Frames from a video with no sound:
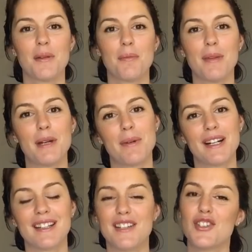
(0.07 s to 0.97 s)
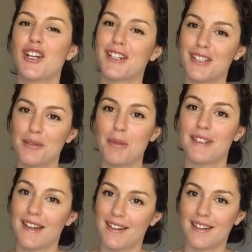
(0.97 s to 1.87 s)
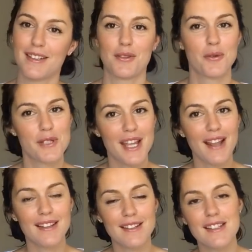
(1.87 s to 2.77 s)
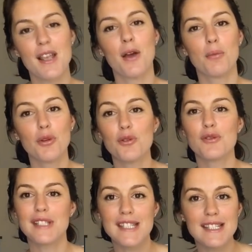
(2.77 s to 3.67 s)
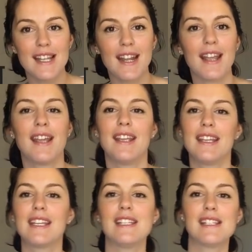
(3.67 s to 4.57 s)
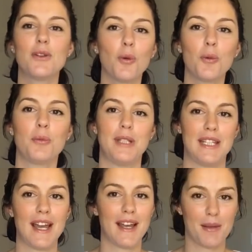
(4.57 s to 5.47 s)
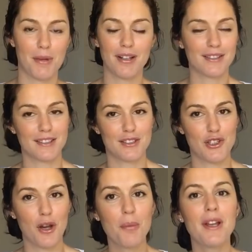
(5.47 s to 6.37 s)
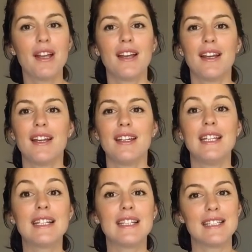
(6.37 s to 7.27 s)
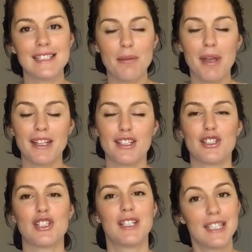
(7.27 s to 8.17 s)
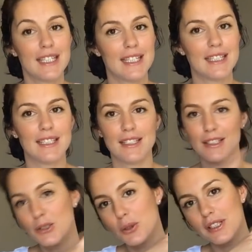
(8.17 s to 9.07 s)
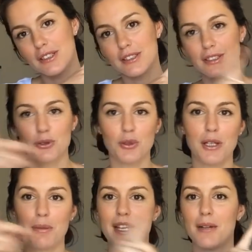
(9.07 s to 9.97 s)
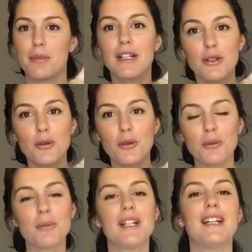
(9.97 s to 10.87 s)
Merhaba arkadaşlar kanalıma tekrardan hoş geldiniz. Bugün sizlere ikinci doğum hikayemi anlatacağım. Ee, ilkini izlemeyenler için linkini yukarı şuraya bir yere bırakıyorum.